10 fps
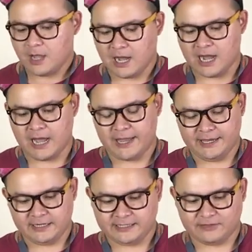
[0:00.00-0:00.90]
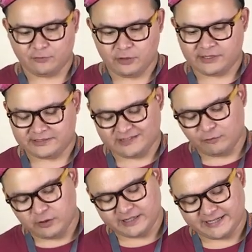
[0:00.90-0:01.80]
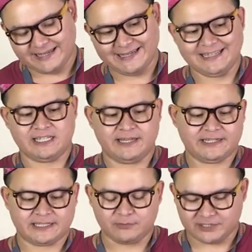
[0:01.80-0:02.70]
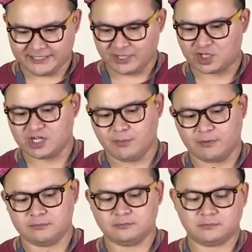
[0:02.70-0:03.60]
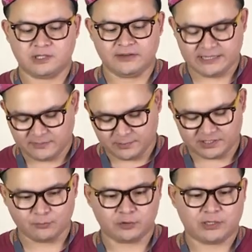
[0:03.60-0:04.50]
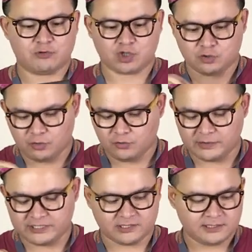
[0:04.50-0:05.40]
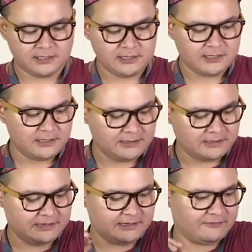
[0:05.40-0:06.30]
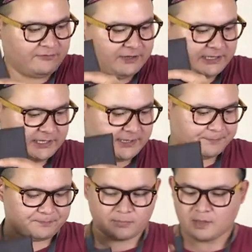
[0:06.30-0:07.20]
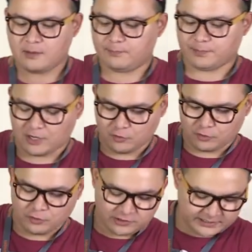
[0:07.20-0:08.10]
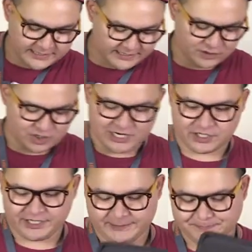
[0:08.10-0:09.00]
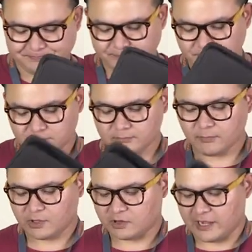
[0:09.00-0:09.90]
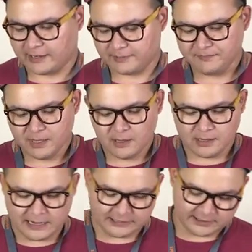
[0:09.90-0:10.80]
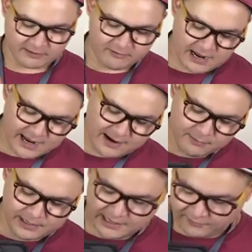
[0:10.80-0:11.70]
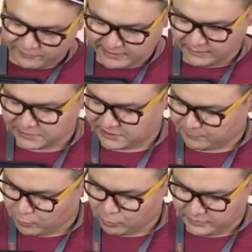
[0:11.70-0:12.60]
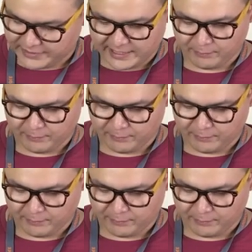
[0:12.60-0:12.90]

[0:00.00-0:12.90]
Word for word: А, и она довольно, с довольно-таки интересным содержимым. Давайте посмотрим, что у нас а, в этой прокурорской чашке. Так, открываем и видим здесь полный